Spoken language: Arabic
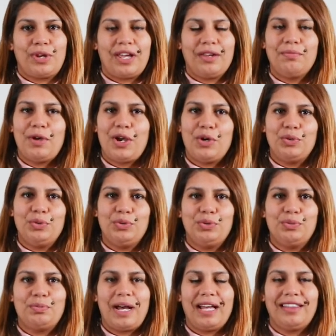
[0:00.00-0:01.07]
رقبه
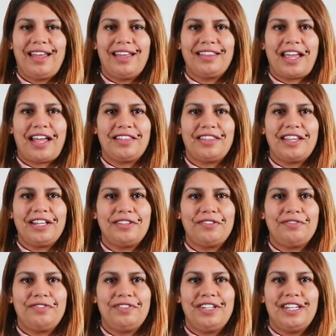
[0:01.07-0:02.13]
وبعدها دخلت
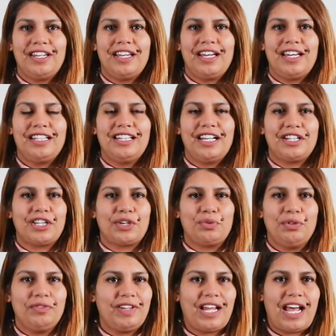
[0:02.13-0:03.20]
نخدم في آه، اداره
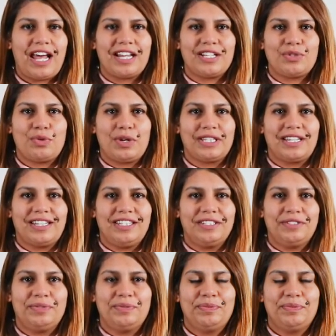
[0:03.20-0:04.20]
تكوين في الحرس الوطني